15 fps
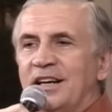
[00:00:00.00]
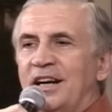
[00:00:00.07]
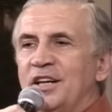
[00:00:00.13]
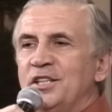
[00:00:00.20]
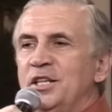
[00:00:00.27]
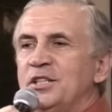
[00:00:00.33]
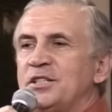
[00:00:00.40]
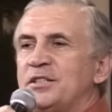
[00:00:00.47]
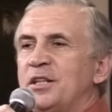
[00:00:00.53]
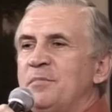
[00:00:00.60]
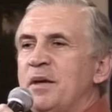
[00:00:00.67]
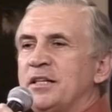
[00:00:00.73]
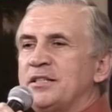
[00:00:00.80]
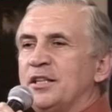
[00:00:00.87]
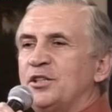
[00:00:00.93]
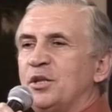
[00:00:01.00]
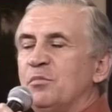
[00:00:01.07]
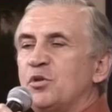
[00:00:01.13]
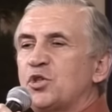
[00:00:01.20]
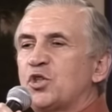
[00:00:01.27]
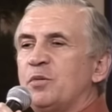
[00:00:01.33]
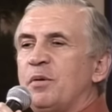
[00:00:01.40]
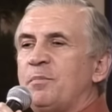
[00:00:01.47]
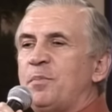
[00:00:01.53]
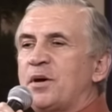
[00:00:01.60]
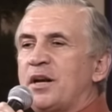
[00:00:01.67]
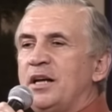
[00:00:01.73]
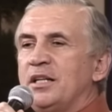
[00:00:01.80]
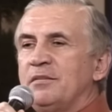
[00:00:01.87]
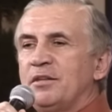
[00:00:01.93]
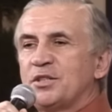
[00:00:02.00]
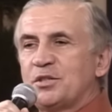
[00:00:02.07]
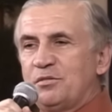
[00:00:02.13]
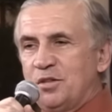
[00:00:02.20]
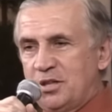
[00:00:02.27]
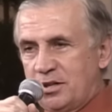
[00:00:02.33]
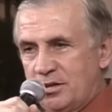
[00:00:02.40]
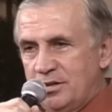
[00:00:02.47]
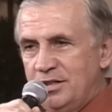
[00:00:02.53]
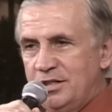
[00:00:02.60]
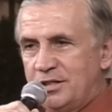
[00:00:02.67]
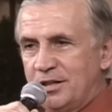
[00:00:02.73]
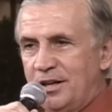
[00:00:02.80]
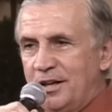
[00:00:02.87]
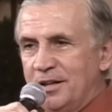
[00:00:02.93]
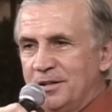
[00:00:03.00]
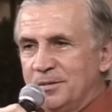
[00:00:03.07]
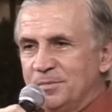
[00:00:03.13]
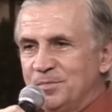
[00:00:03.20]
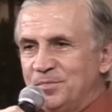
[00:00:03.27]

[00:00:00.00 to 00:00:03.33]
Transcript: они стремятся к тому, чтобы порадовать своих родителей.